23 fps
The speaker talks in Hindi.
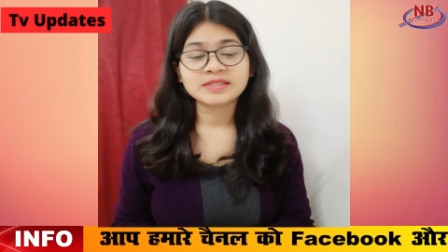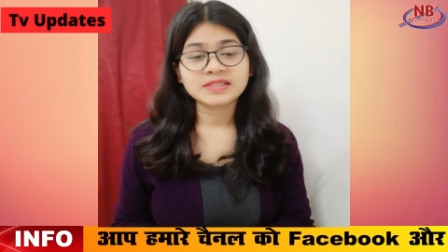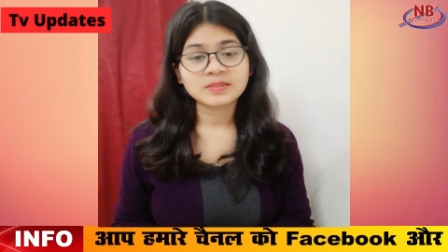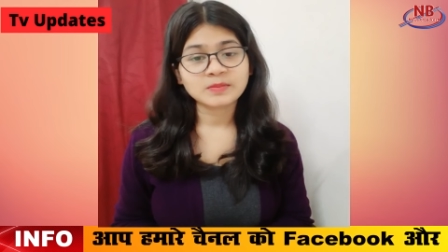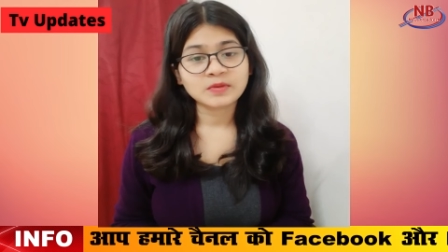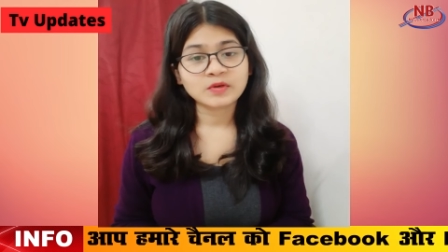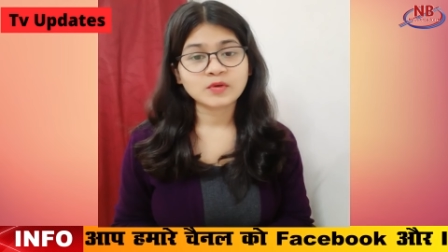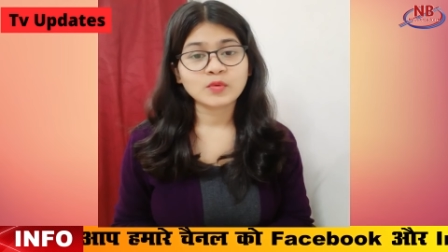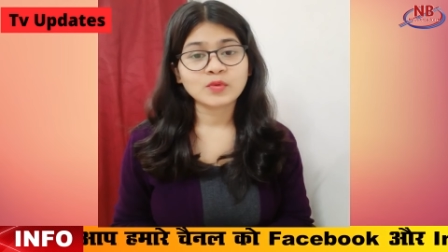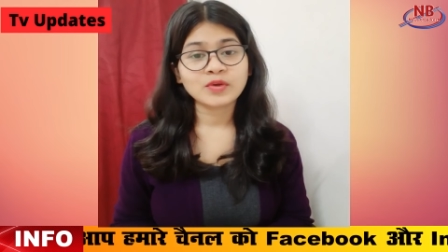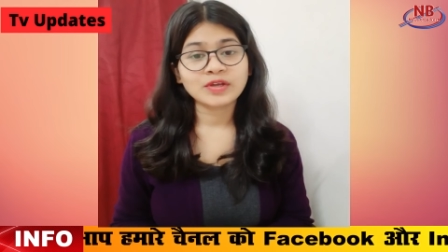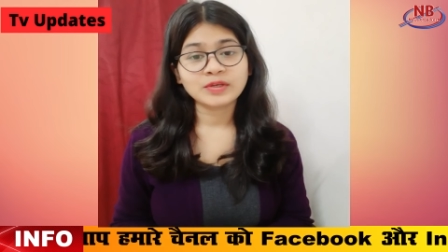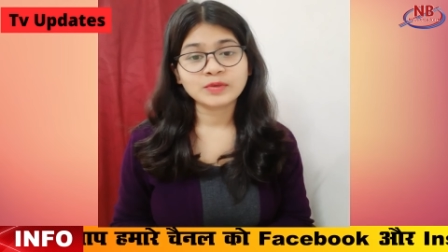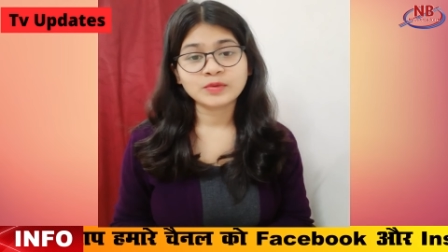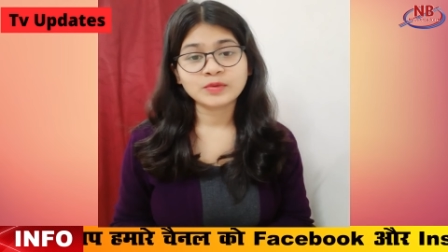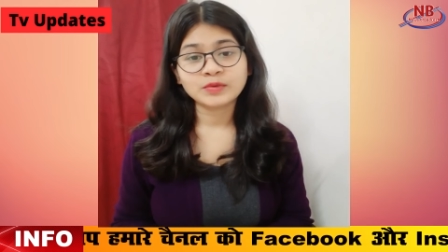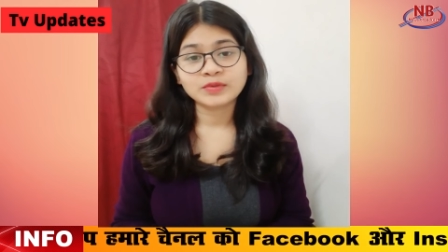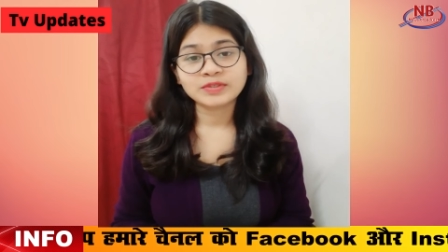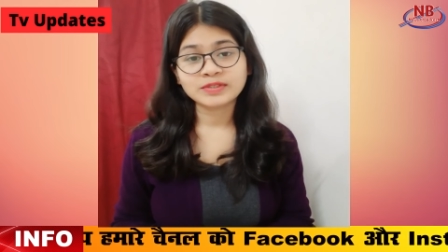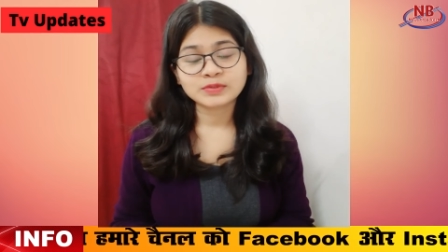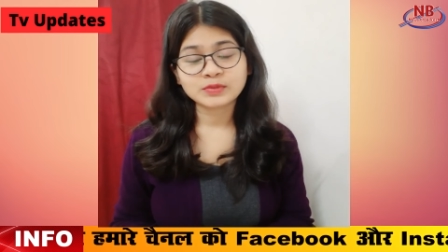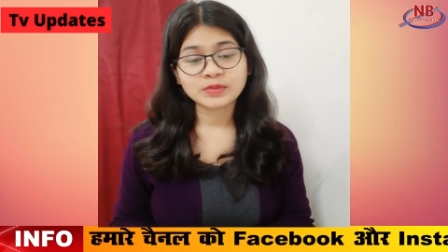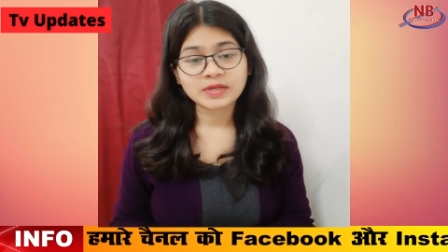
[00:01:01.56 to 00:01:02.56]
सिमर को खरी
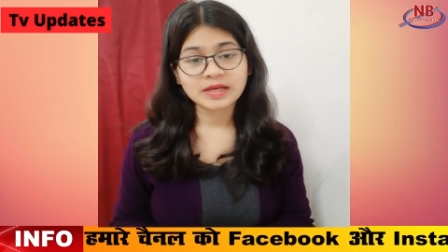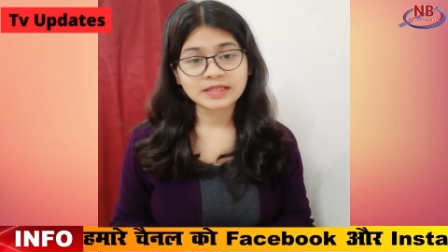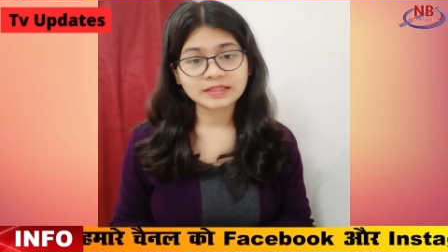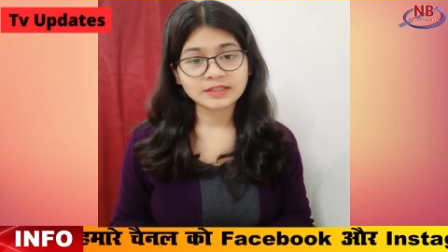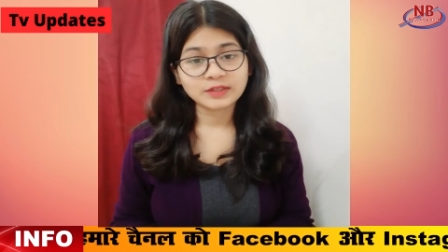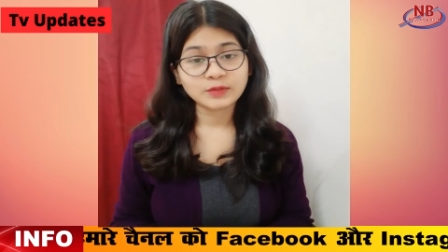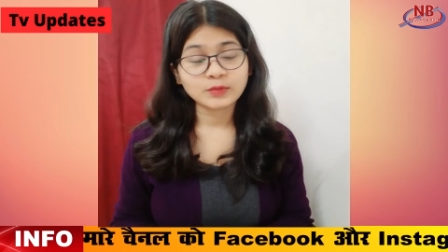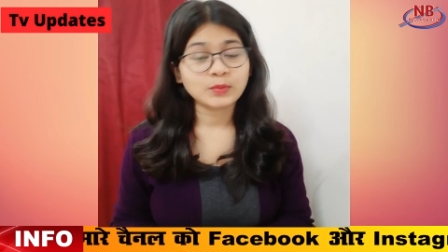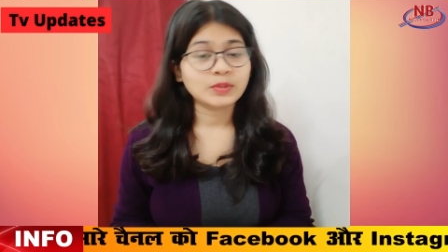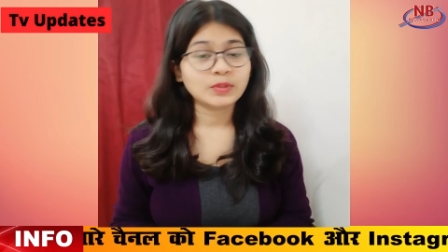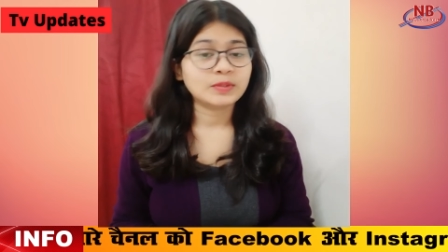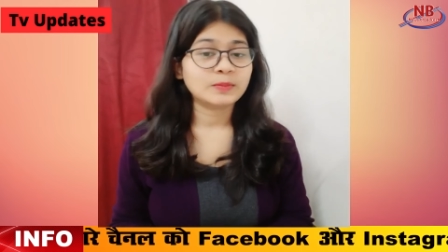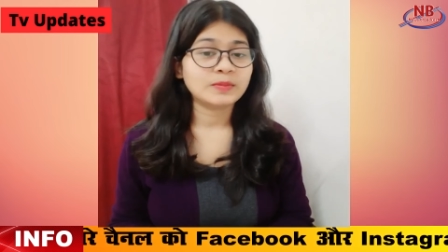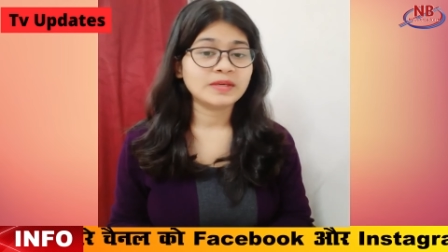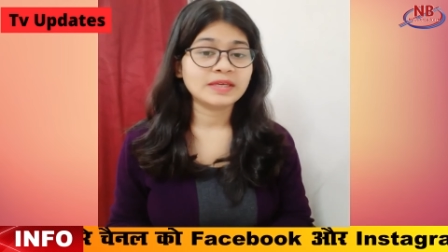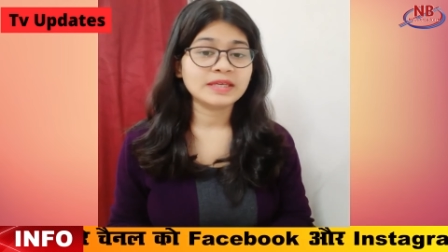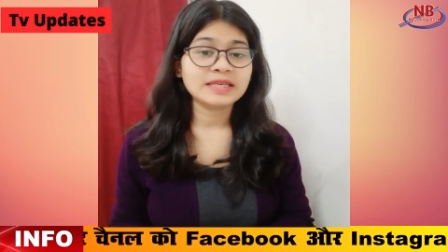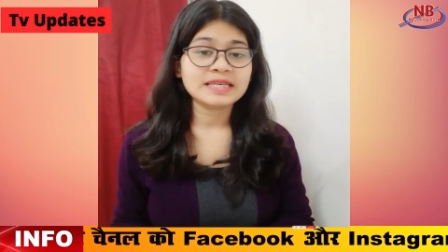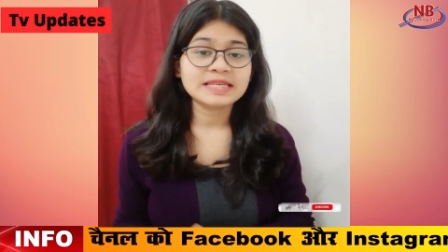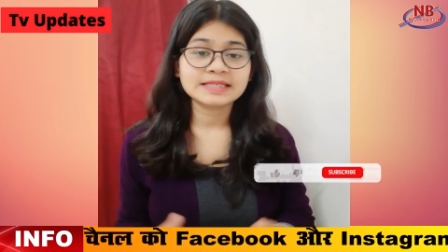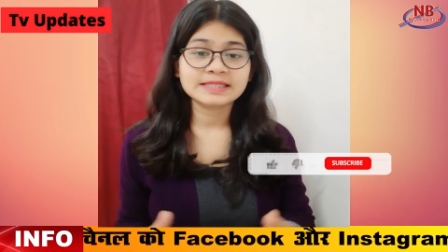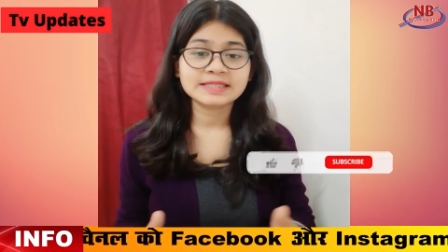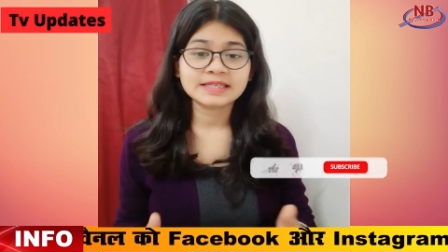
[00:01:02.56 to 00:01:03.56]
खोटी सुनाती हुई भी
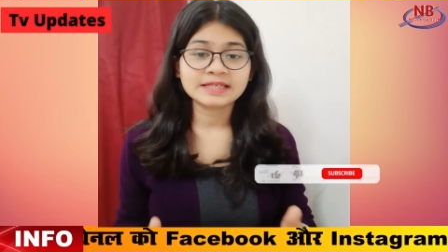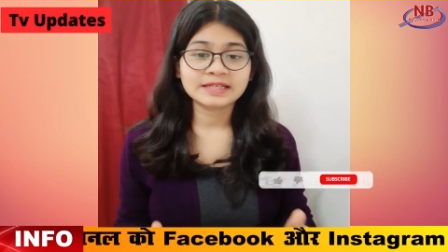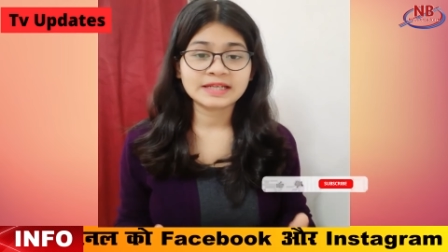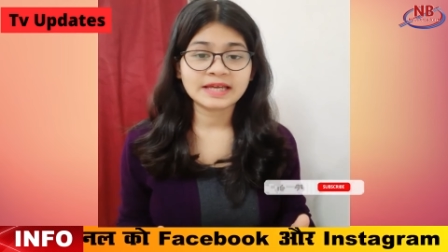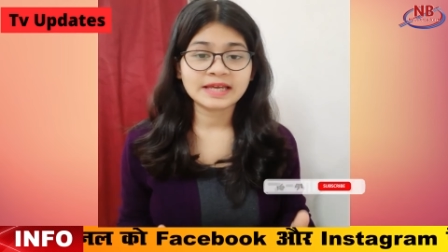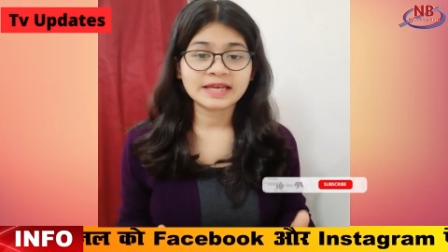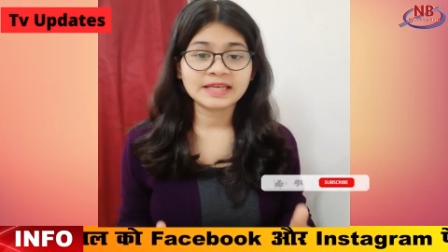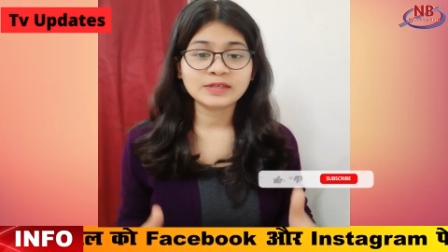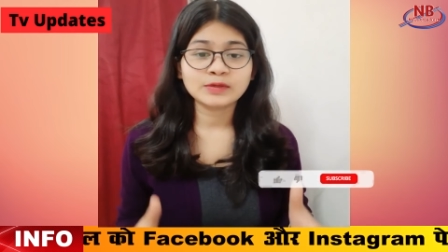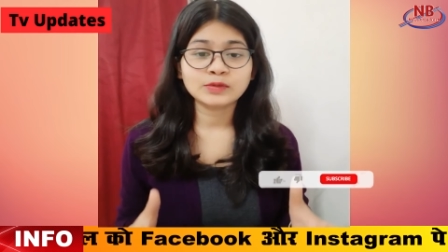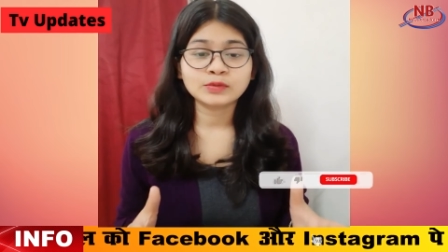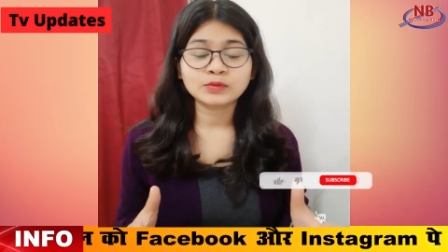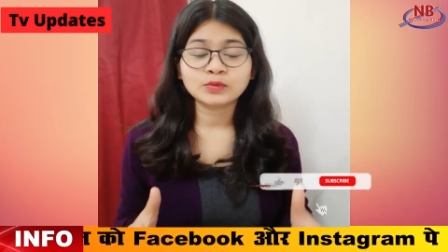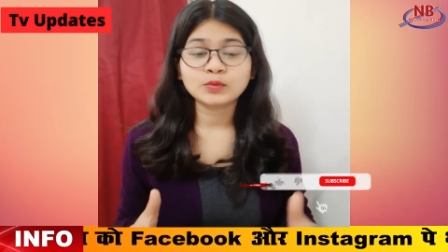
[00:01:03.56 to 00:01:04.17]
नजर आएगी और